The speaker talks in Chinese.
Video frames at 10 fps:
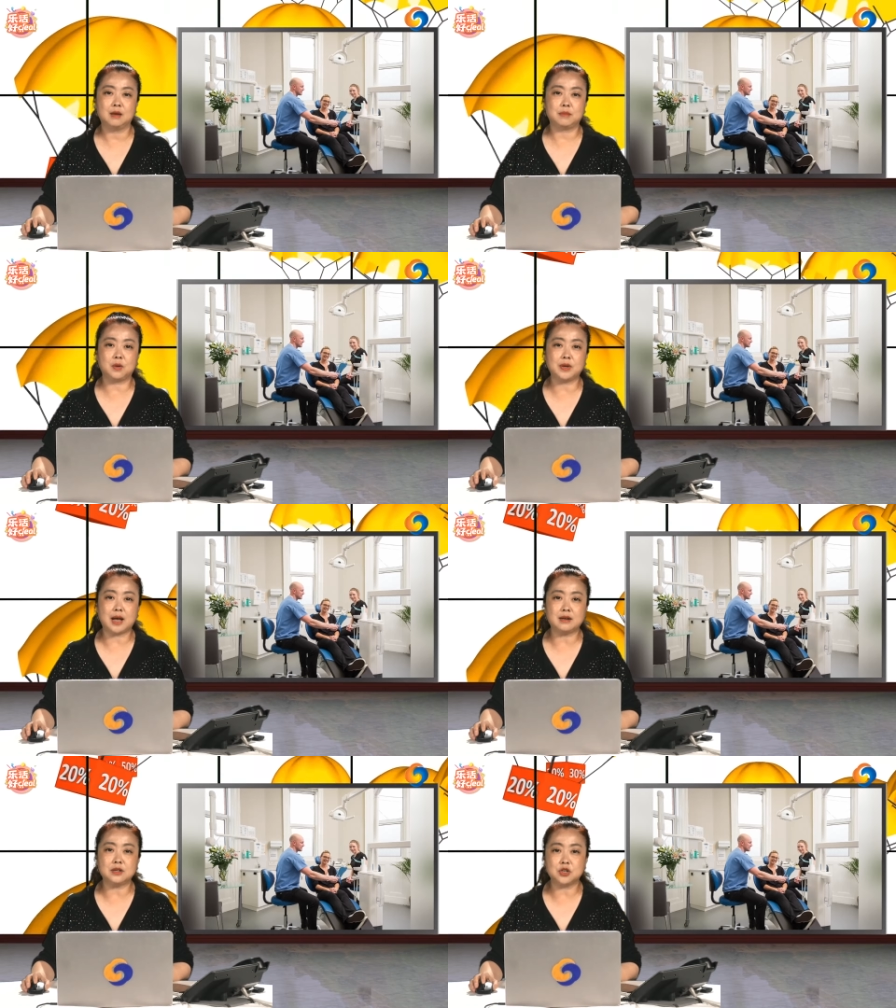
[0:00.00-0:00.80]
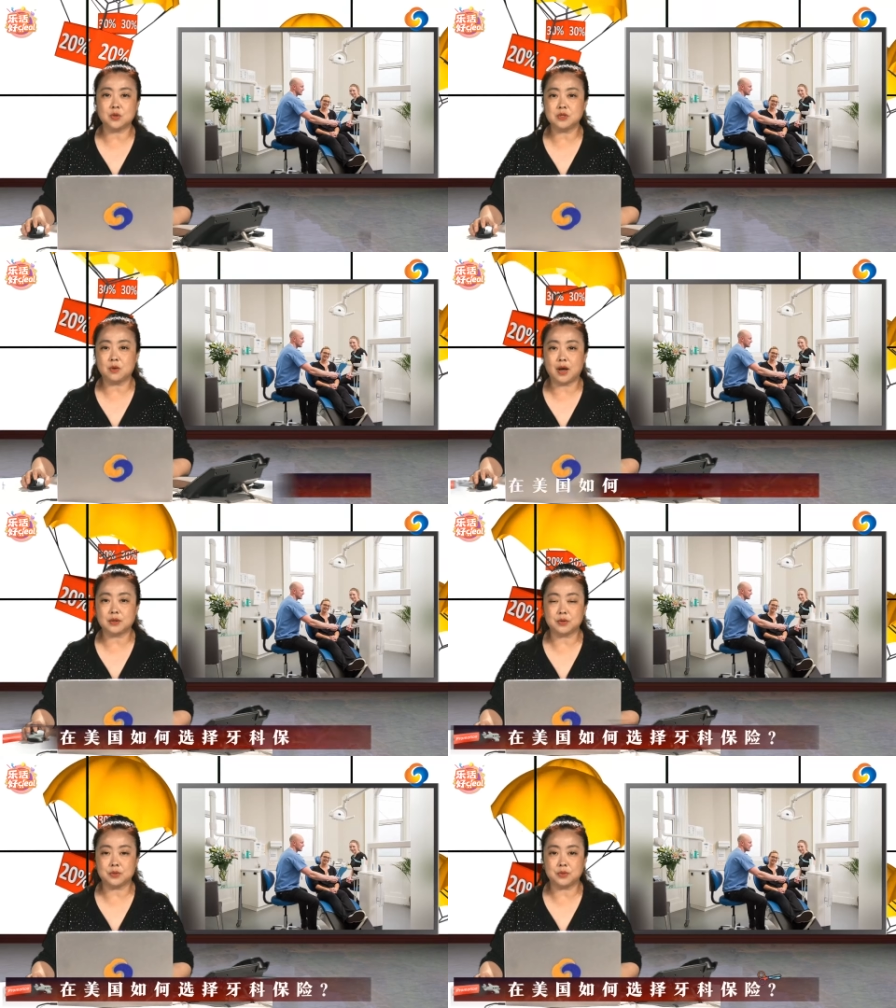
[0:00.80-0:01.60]
美国牙科折扣计划
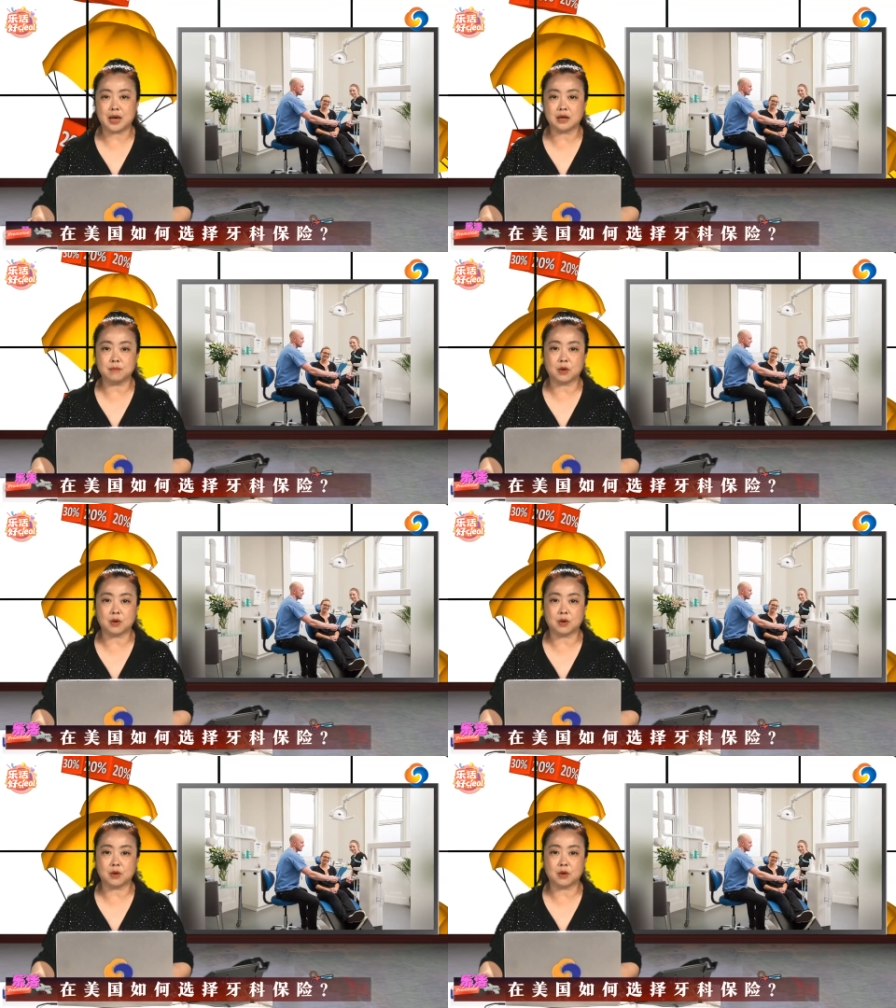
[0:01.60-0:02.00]
呢，与牙科保